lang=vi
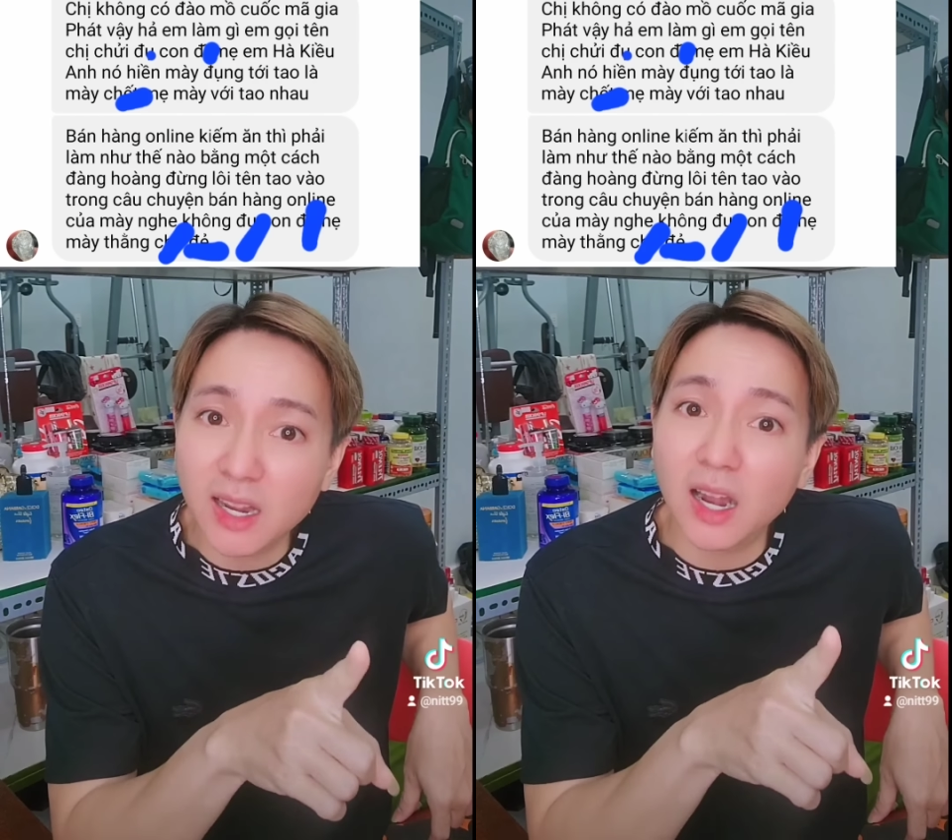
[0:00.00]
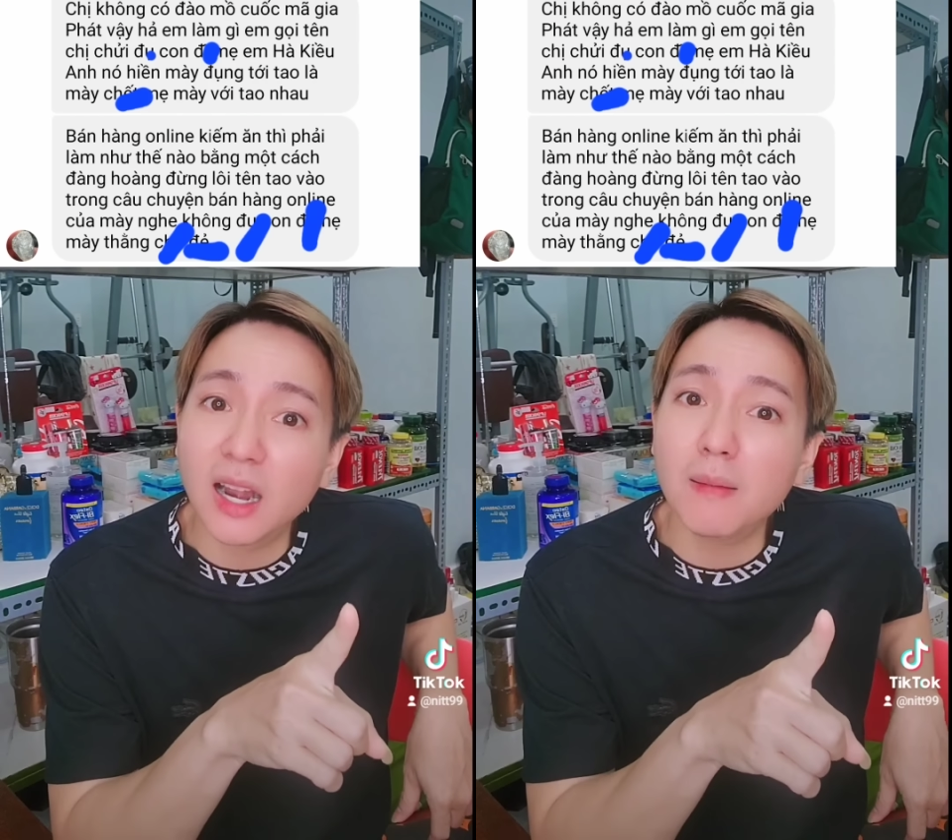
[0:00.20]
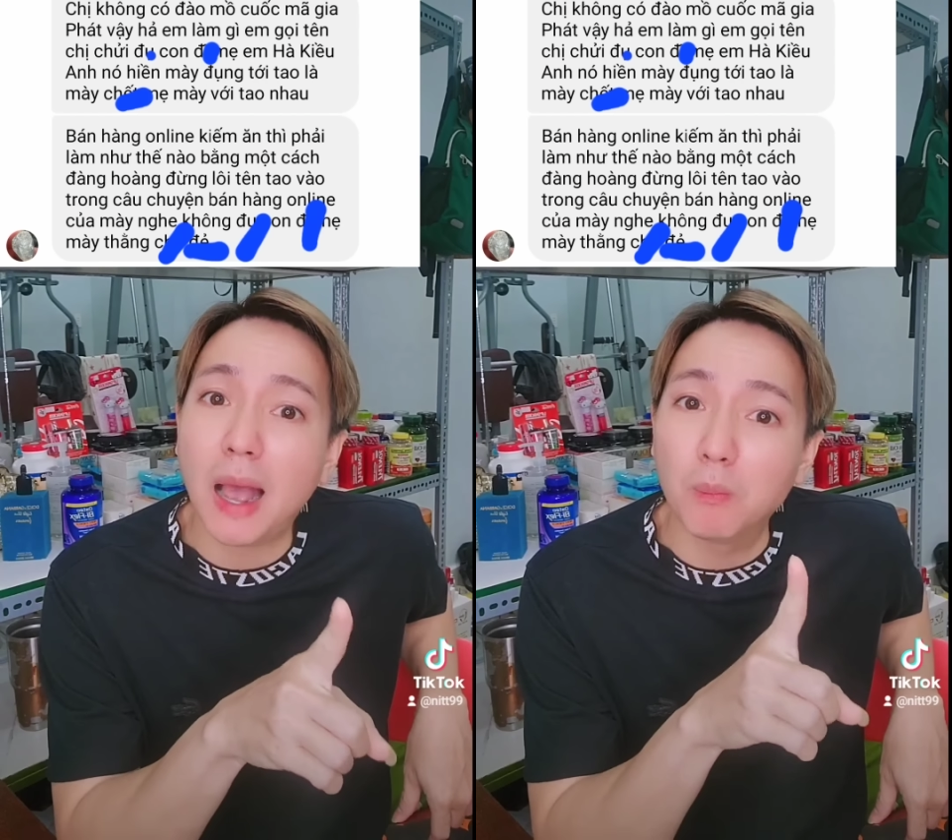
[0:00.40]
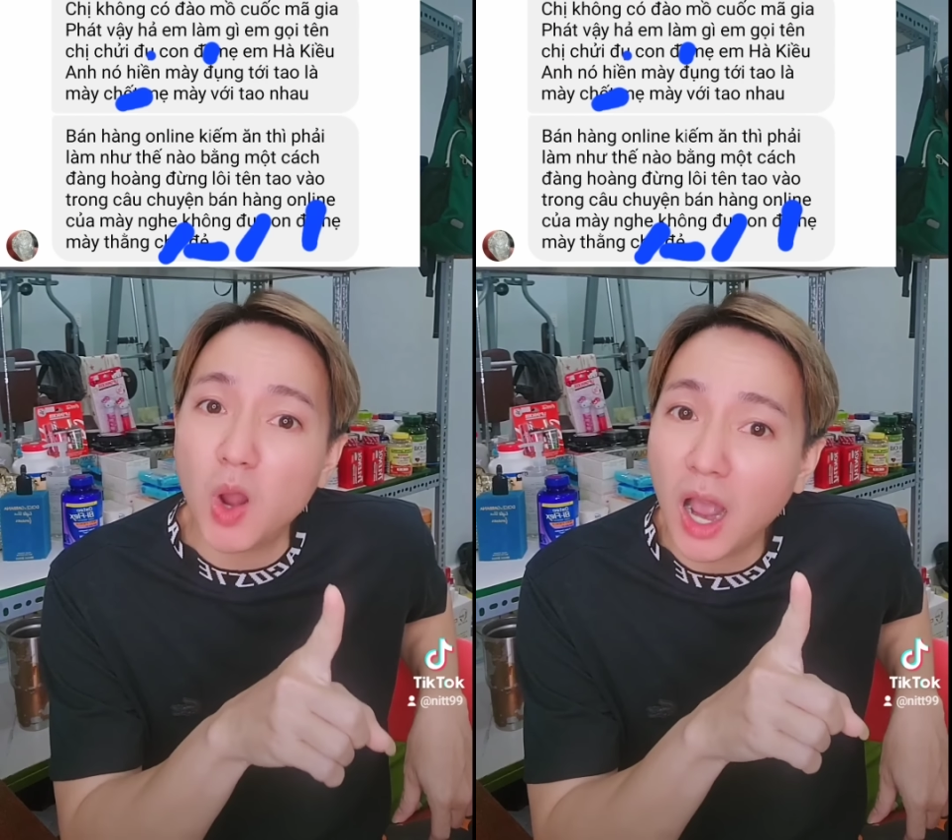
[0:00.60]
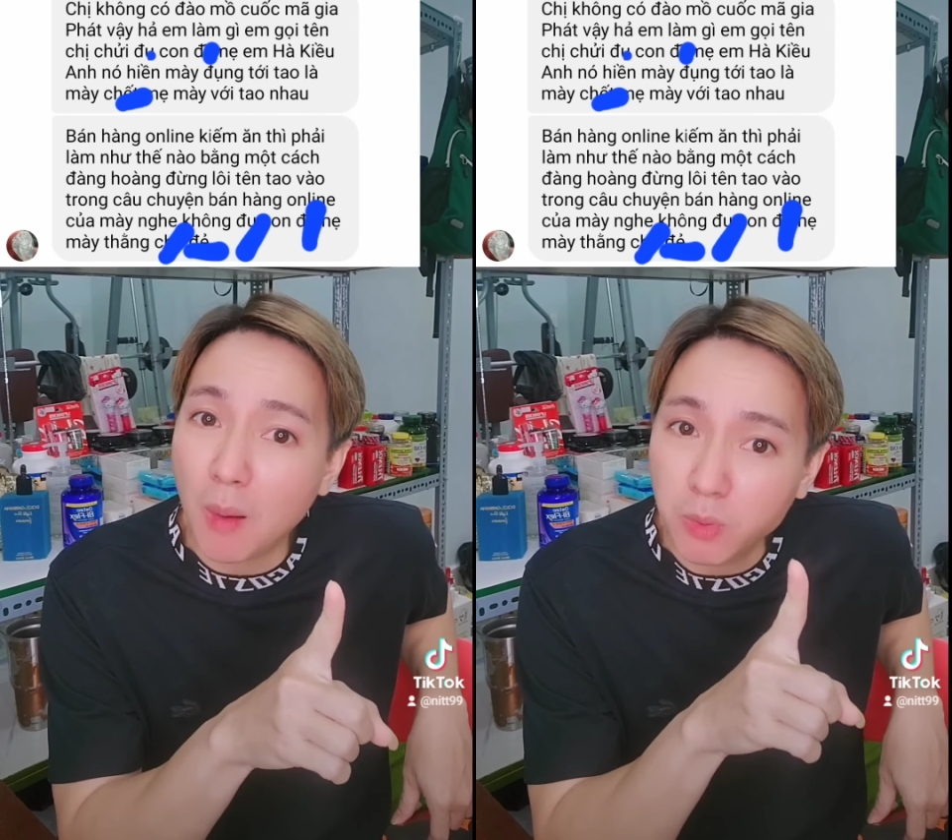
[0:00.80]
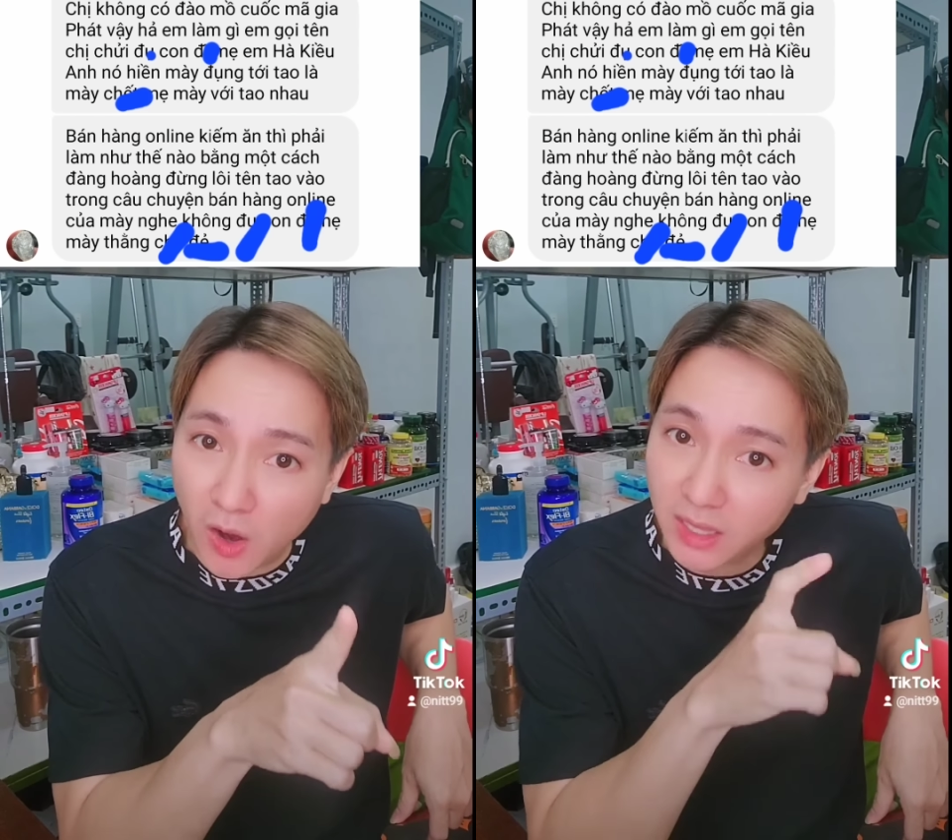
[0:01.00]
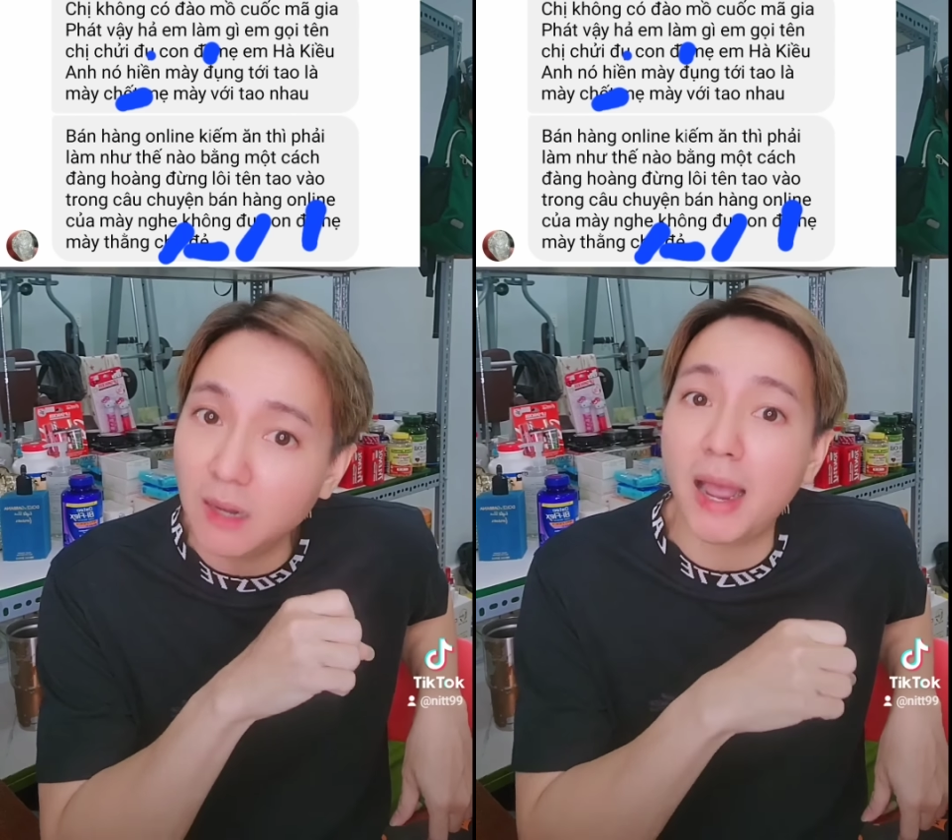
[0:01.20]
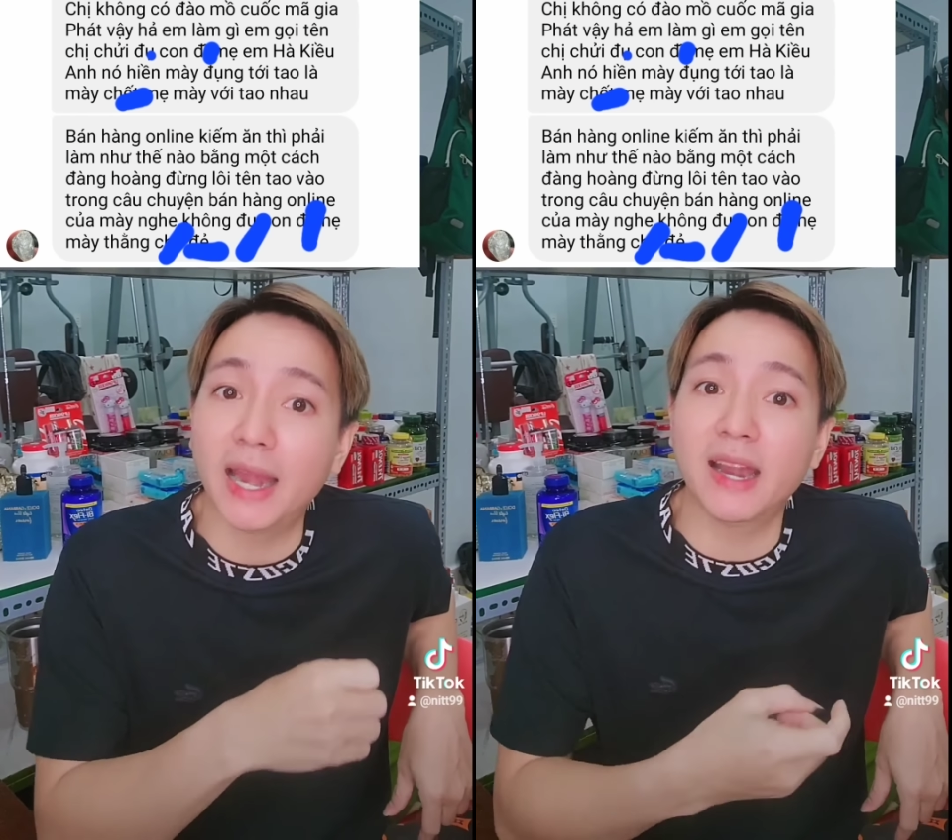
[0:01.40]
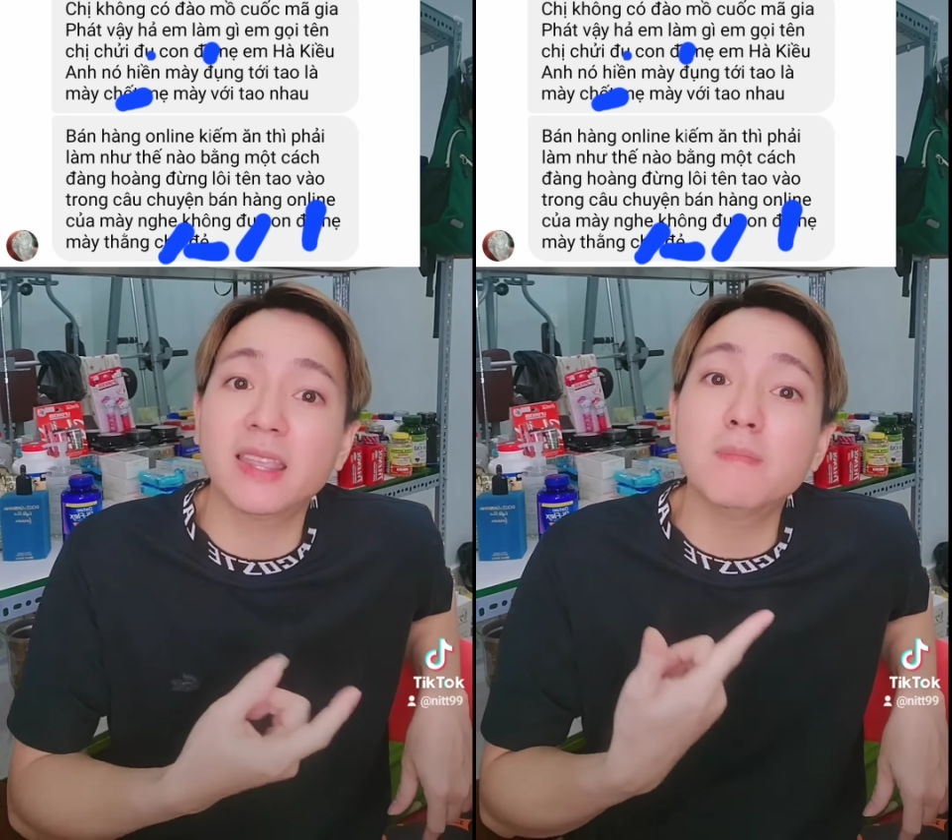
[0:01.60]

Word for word: cho nên á hồng loan không gọi tên mày đó